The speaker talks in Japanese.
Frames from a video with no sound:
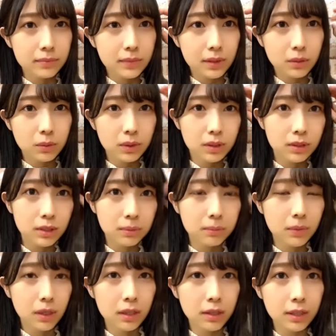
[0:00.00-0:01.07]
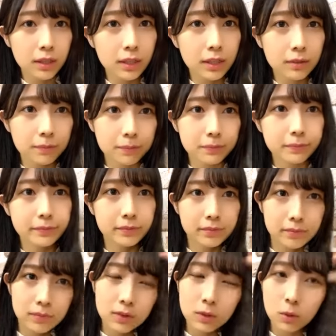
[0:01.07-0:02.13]
で終わりで早い
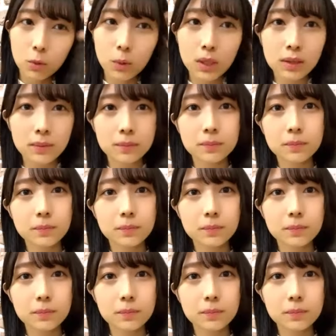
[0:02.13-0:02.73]
怖っ